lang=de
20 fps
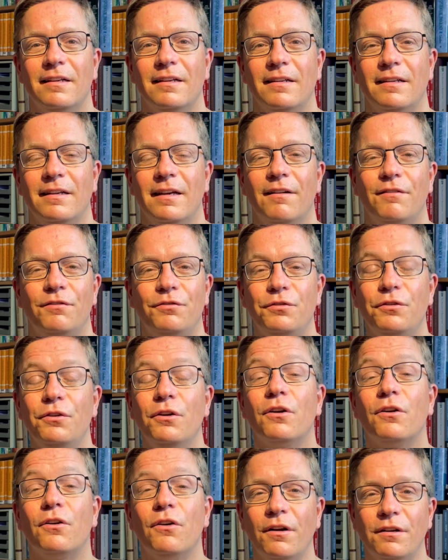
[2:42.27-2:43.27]
ja,
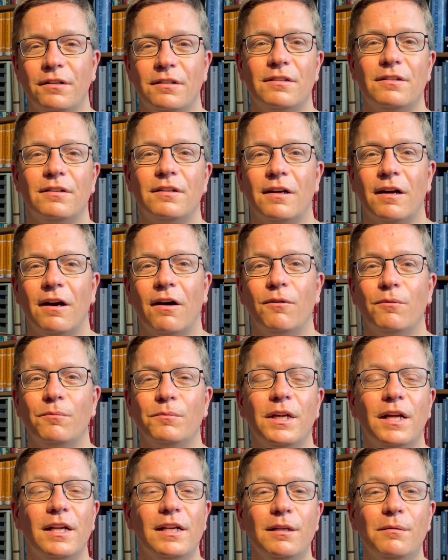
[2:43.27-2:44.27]
für Gott, um
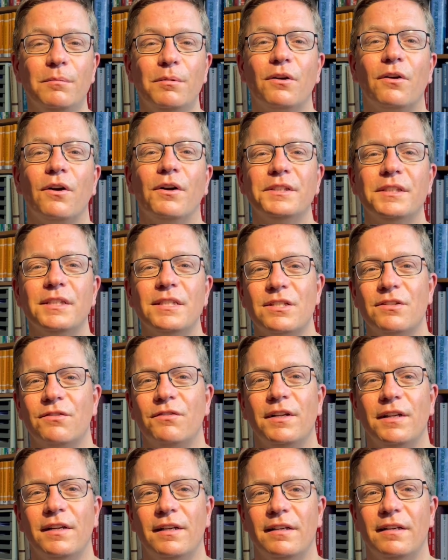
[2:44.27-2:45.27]
der Liebe Gottes
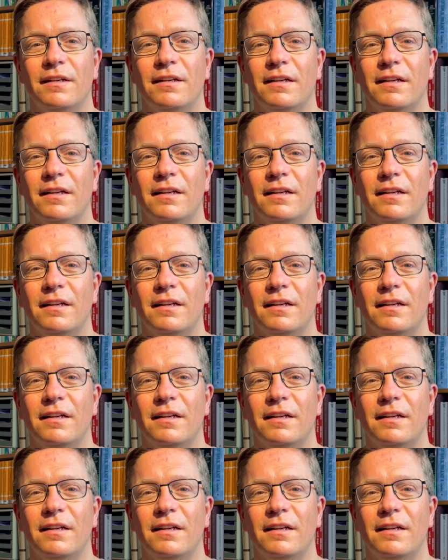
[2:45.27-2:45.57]
willen.